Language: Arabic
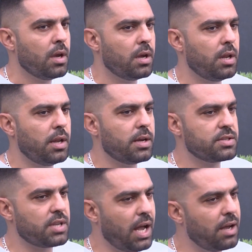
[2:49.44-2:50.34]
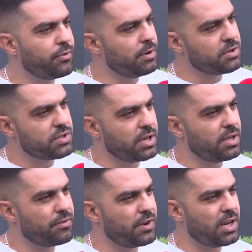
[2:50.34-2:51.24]
الصحافة
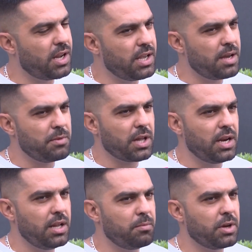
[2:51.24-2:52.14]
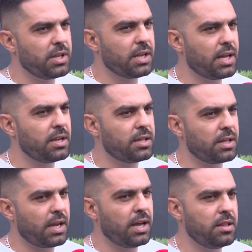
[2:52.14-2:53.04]
المصرية في الأيام القليلة الماضية كانت
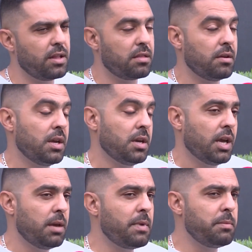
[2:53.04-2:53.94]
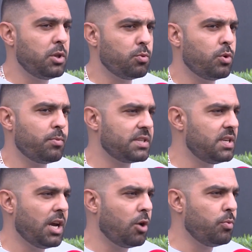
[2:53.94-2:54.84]
تتحدث إما
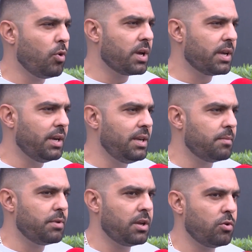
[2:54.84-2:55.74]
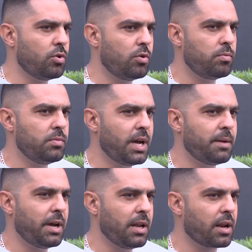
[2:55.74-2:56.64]
بدبلوماسية أو بواقعية بأنه
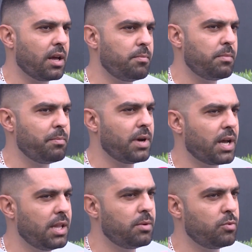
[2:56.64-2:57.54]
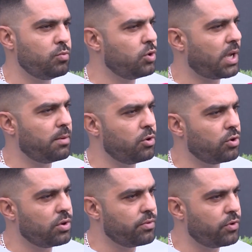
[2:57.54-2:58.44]
نعم على الرغم مما قدمه المنتخب
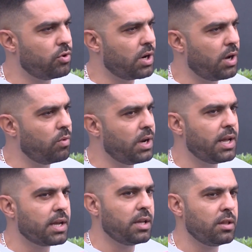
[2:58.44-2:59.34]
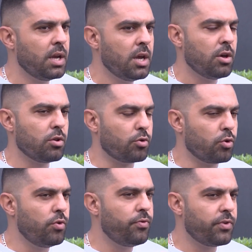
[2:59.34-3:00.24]
الأردني في الدور الأول لكن
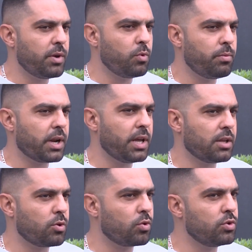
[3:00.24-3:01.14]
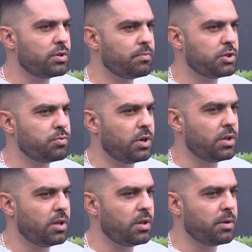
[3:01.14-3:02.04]
ظروف مباريات خروج
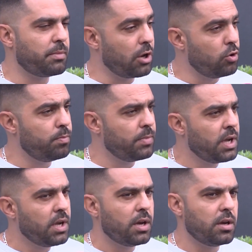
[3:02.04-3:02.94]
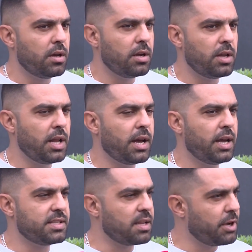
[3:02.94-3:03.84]
المغلوب آه، لها
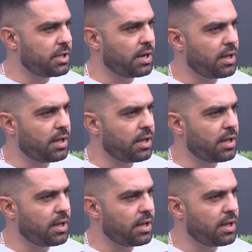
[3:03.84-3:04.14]
حساباتها